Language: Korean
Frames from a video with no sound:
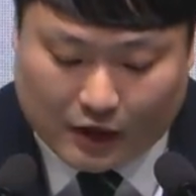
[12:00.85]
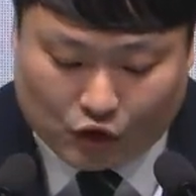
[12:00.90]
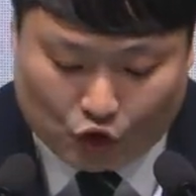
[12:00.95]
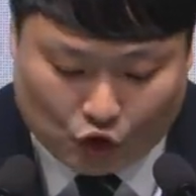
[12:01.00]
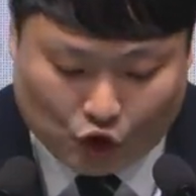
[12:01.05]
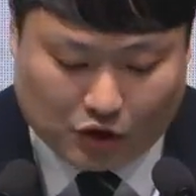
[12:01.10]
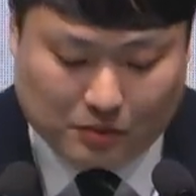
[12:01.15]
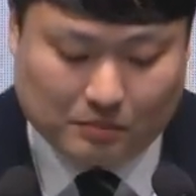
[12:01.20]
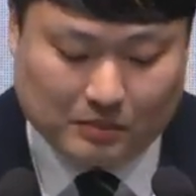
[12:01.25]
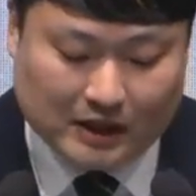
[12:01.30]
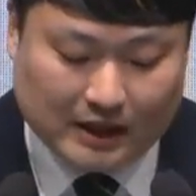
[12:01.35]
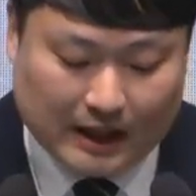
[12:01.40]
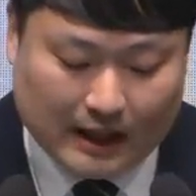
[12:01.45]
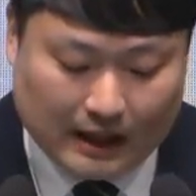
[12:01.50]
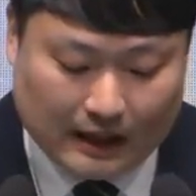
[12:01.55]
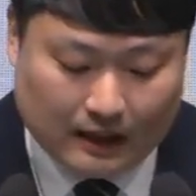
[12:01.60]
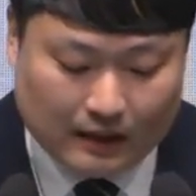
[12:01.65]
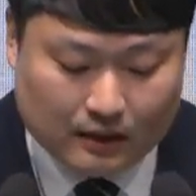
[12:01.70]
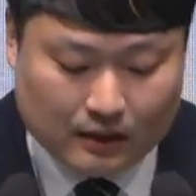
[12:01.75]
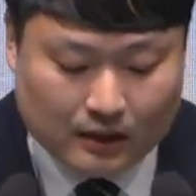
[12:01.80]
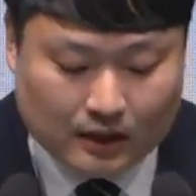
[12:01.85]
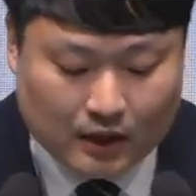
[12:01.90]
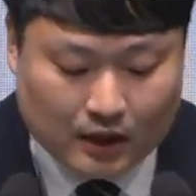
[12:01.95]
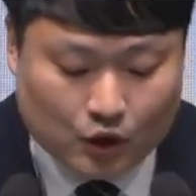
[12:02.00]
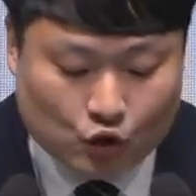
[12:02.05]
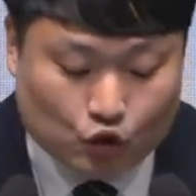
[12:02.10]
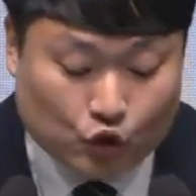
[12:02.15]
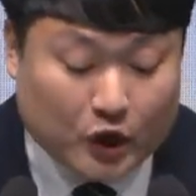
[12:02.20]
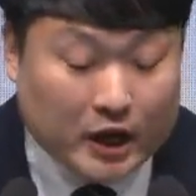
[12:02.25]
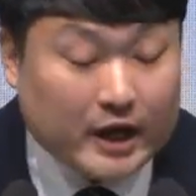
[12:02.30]
주십니다.
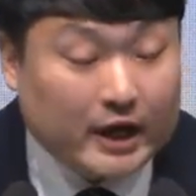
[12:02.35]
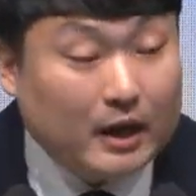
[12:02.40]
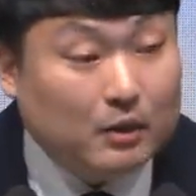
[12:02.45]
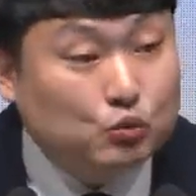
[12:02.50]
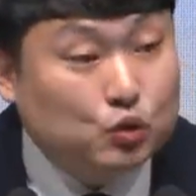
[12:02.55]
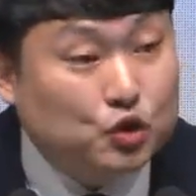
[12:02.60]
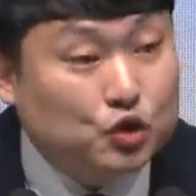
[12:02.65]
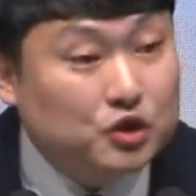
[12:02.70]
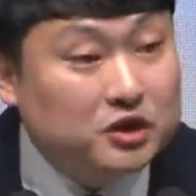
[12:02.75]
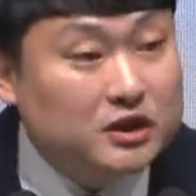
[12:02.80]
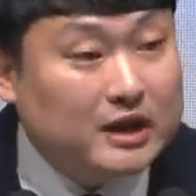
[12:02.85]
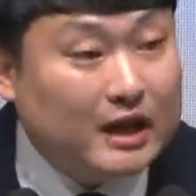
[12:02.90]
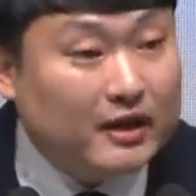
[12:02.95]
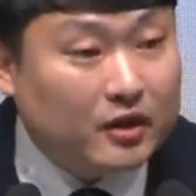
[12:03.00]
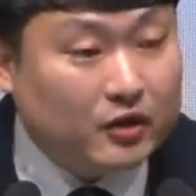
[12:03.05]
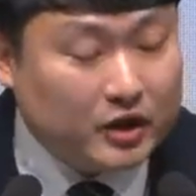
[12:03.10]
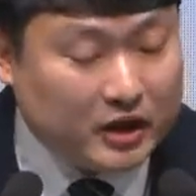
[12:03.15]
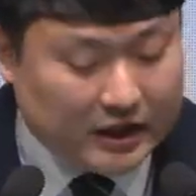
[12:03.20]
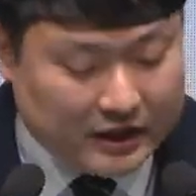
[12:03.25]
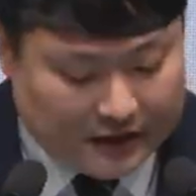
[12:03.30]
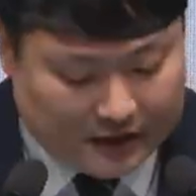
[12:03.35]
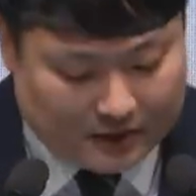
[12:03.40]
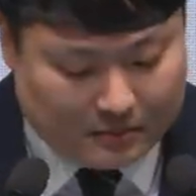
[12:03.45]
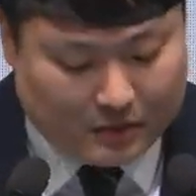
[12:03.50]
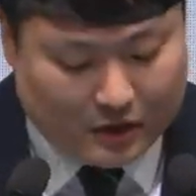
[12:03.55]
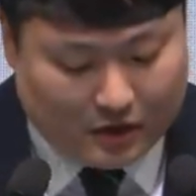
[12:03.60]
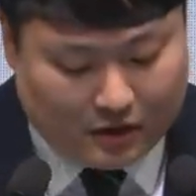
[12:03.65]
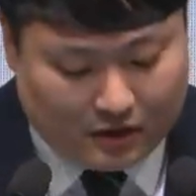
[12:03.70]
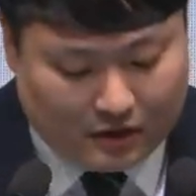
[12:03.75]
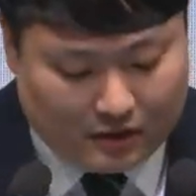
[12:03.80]
우리에게 무슨 자격이
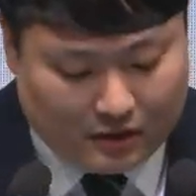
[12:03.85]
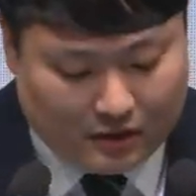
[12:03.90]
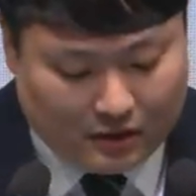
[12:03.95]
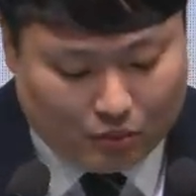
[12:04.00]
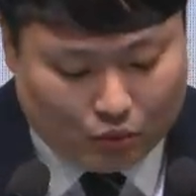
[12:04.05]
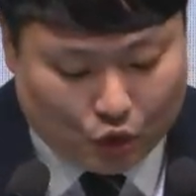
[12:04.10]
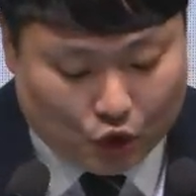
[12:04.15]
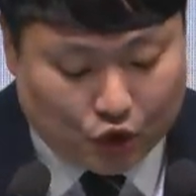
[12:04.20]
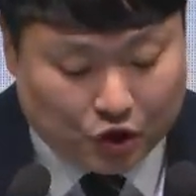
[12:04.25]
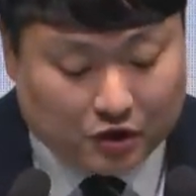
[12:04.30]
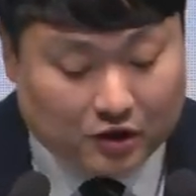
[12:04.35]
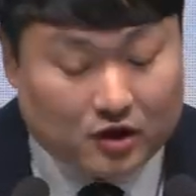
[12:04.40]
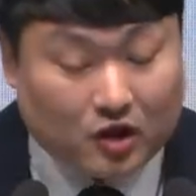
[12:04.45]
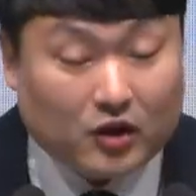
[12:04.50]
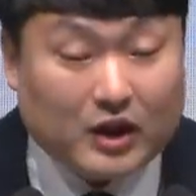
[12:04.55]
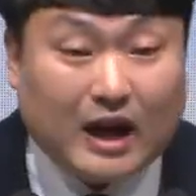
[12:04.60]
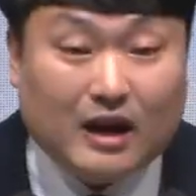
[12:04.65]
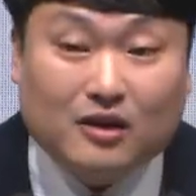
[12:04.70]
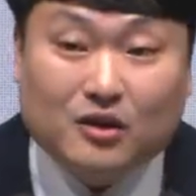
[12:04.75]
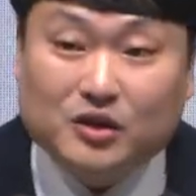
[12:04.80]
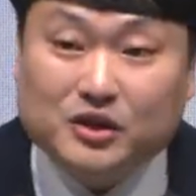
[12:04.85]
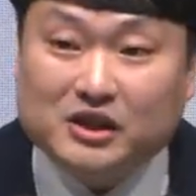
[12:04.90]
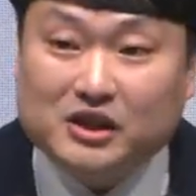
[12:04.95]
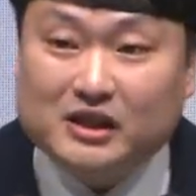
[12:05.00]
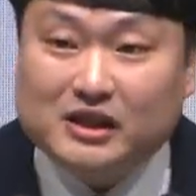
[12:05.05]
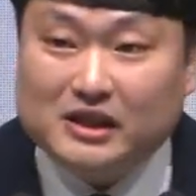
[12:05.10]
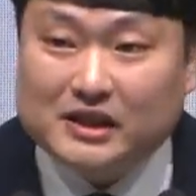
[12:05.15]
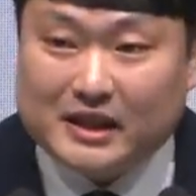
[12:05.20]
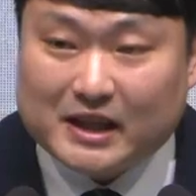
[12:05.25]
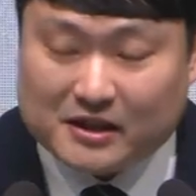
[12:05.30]
있으며 무슨 선한
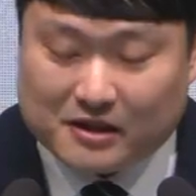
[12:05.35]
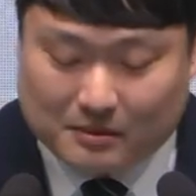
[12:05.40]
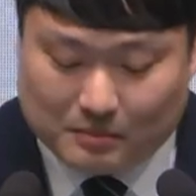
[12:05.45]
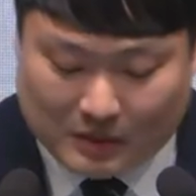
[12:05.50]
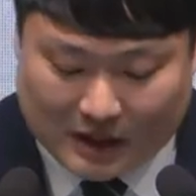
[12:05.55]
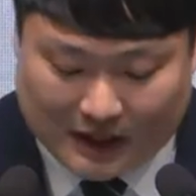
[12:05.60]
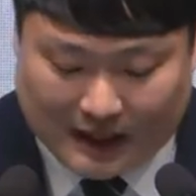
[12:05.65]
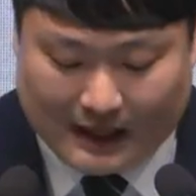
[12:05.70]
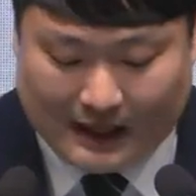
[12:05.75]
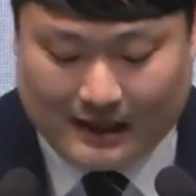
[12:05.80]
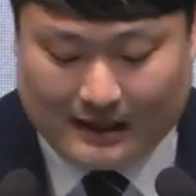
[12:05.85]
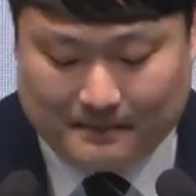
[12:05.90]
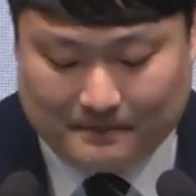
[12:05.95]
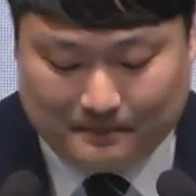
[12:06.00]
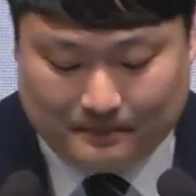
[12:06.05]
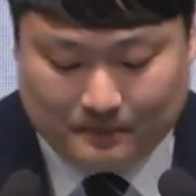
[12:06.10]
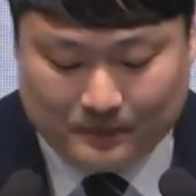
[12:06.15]
것이 있겠습니까?